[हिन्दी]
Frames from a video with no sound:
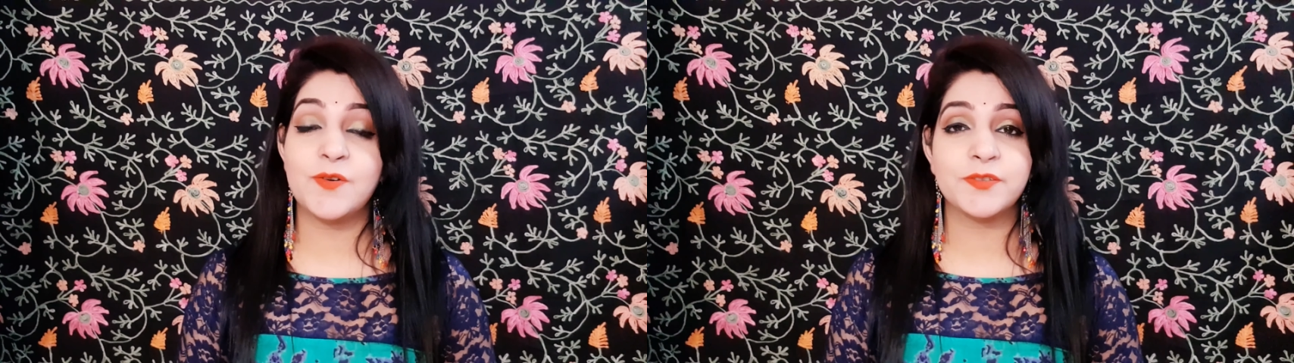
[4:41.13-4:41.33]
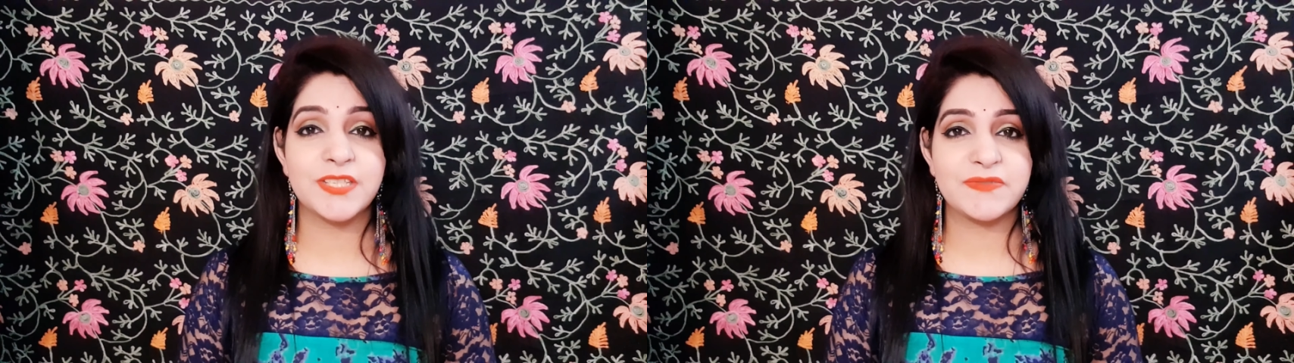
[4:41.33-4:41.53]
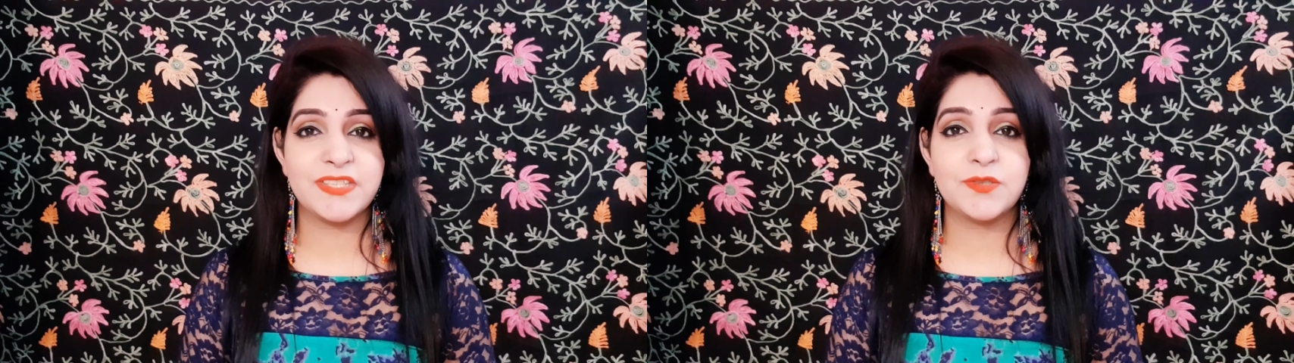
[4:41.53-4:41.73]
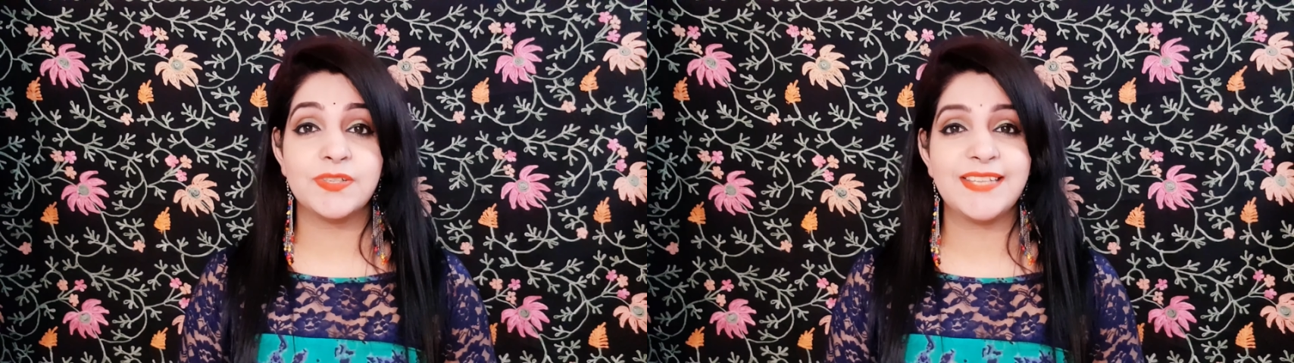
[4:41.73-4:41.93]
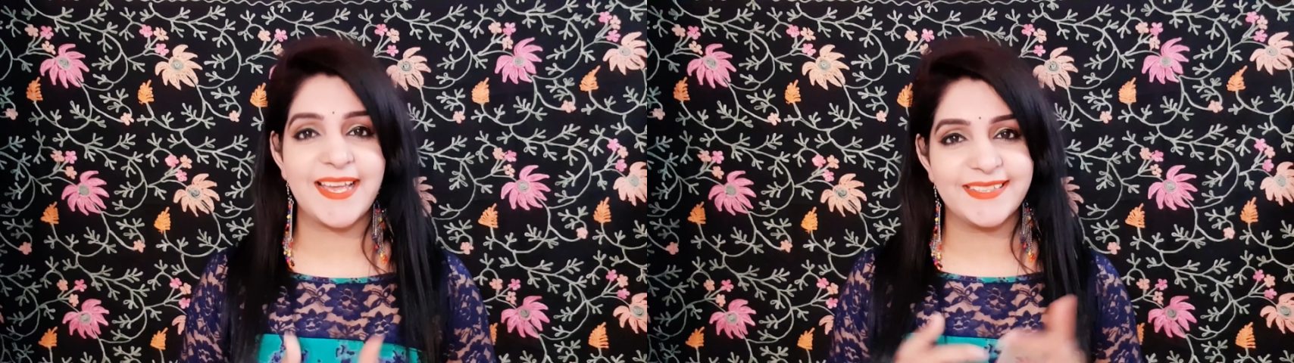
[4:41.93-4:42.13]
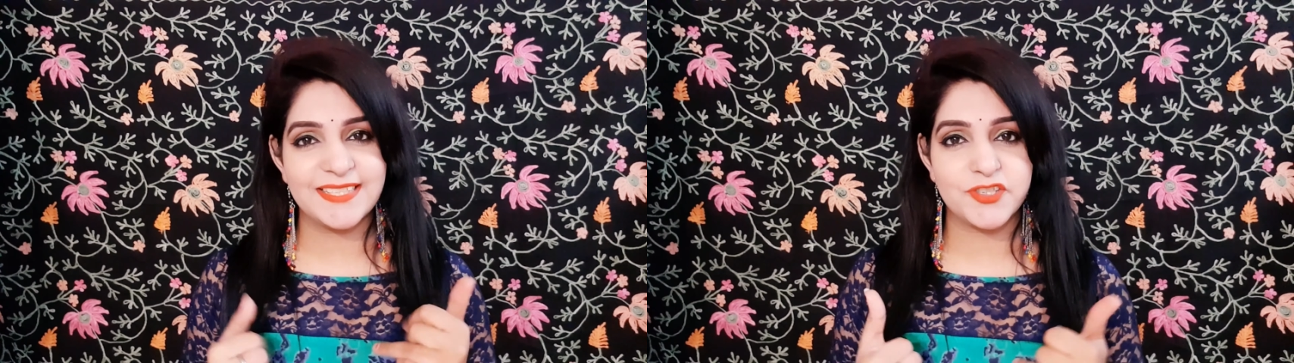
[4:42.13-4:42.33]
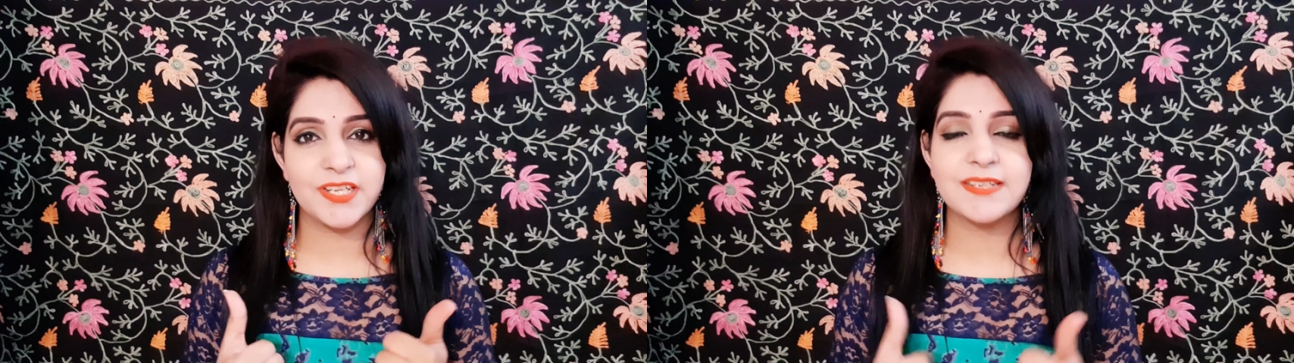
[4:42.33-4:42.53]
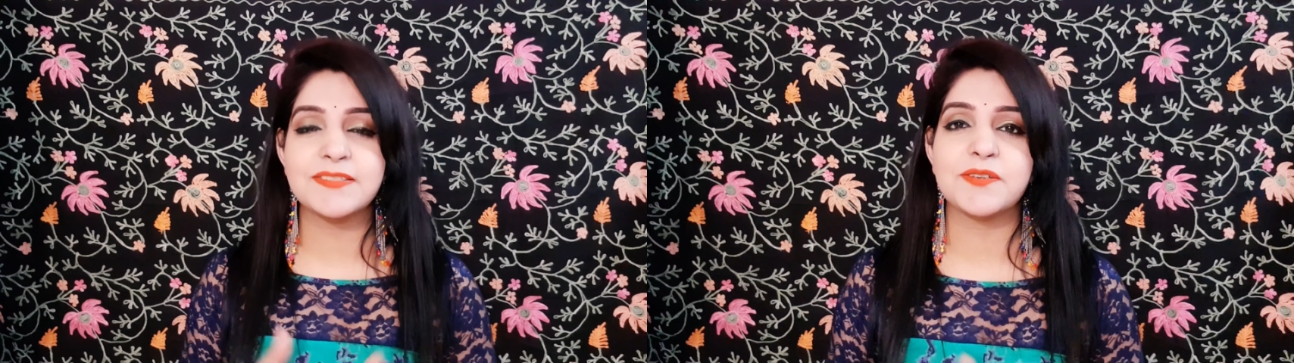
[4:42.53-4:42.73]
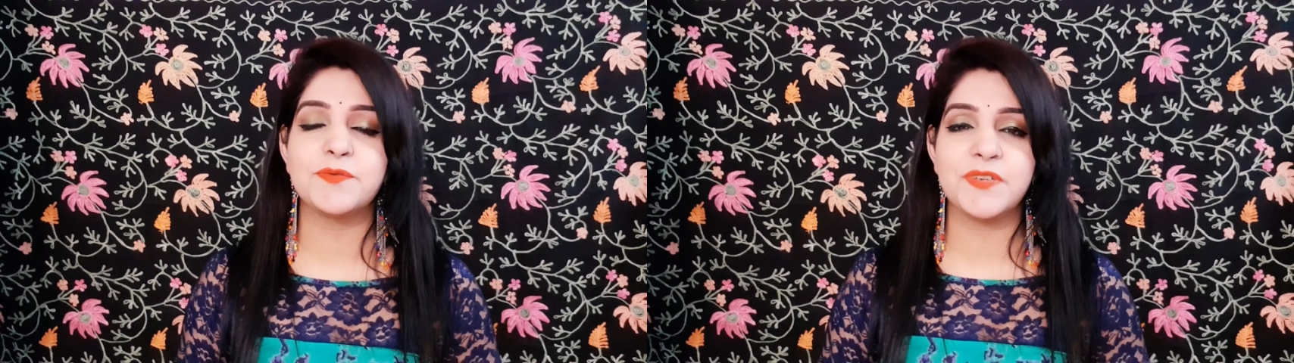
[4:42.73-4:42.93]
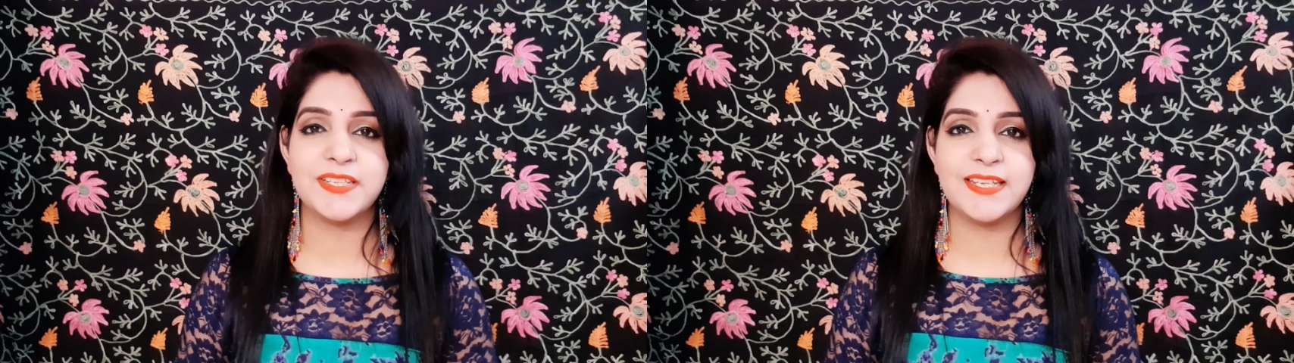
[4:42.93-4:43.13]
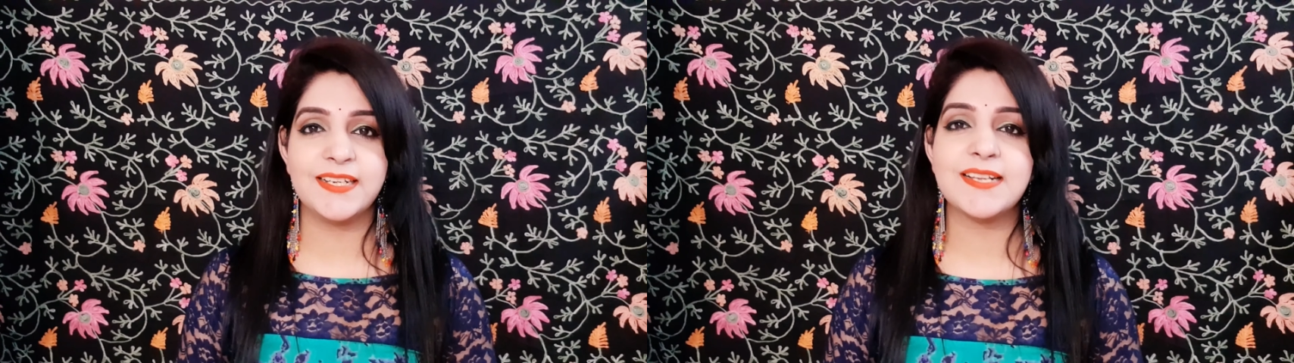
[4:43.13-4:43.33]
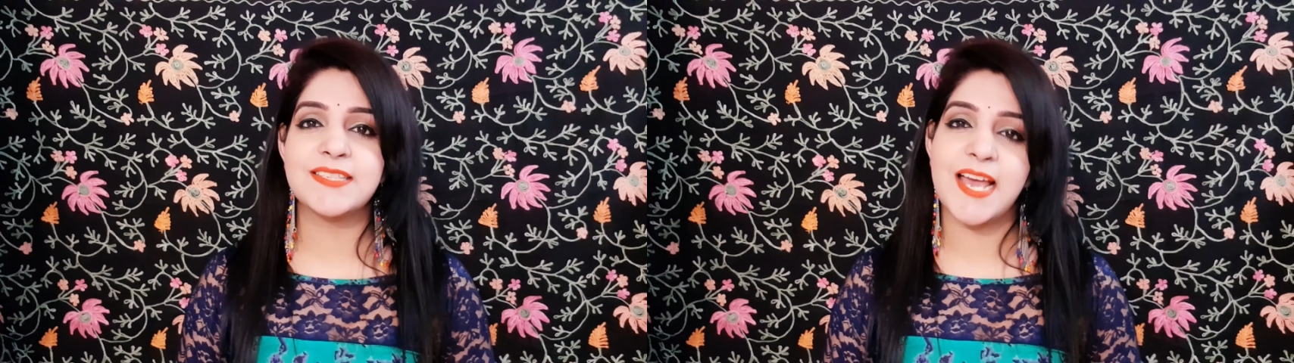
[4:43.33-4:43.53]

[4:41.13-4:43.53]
हो तो इस वीडियो को लाइक एंड शेयर जरूर करिएगा